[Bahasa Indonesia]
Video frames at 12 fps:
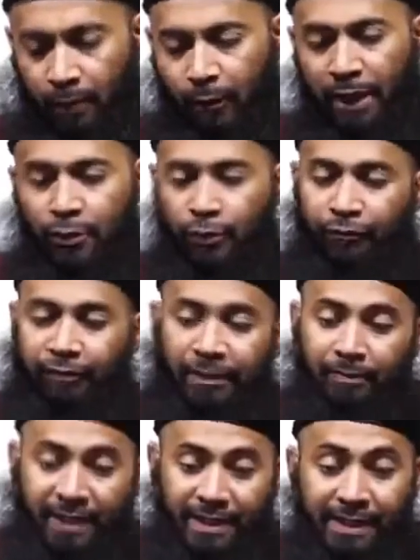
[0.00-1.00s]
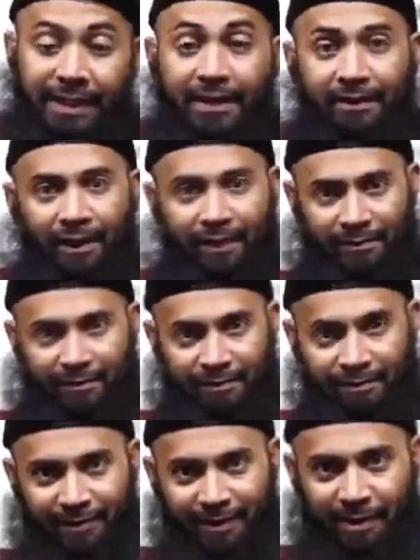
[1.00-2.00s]
Kemudian Sufyan bercerita.
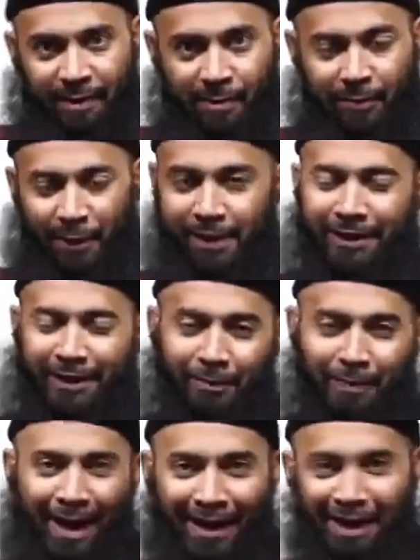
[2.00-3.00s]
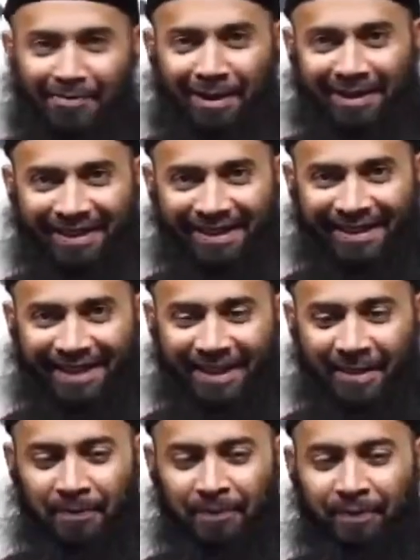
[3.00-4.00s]
Bercerita pengalaman nih
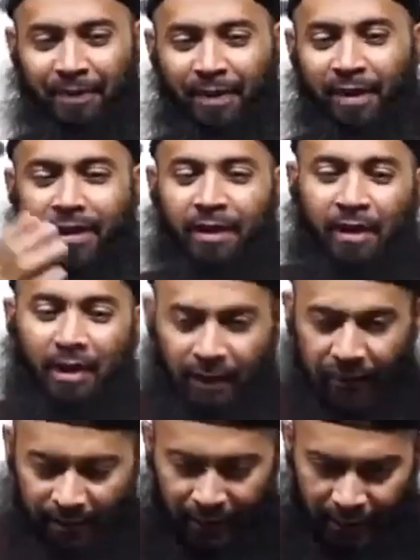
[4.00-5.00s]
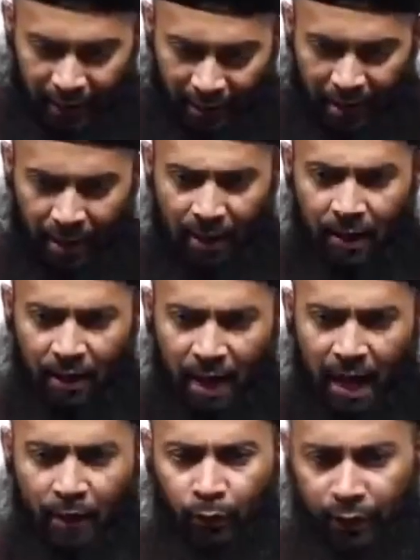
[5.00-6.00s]
dia. Kata dia,
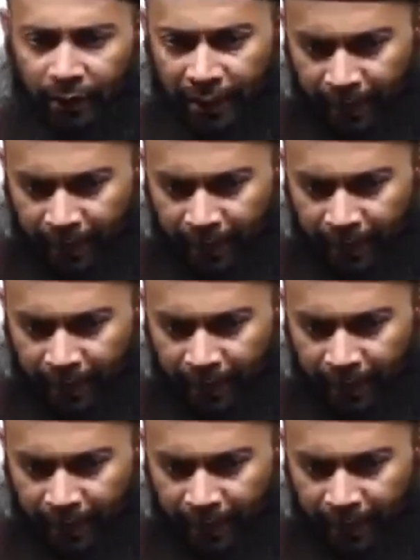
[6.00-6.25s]
aku